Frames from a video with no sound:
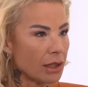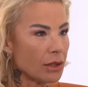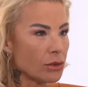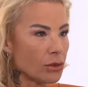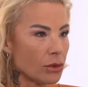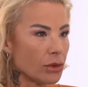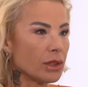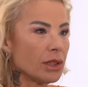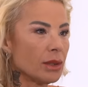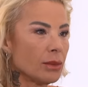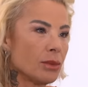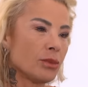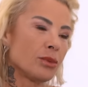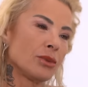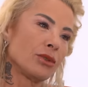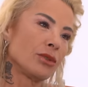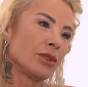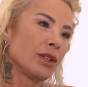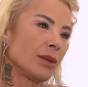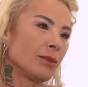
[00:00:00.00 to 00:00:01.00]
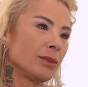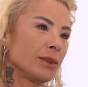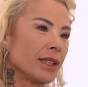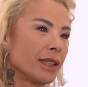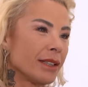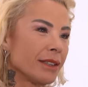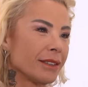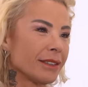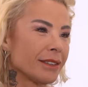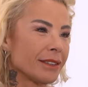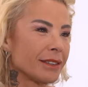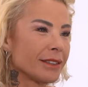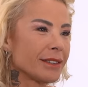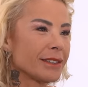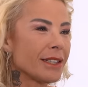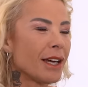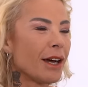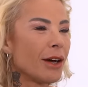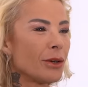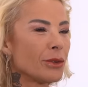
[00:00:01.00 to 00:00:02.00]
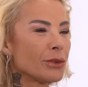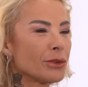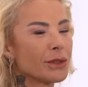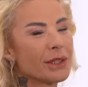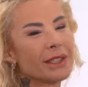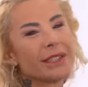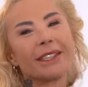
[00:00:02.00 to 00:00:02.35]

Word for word: En son yine bir programda Sağ ol.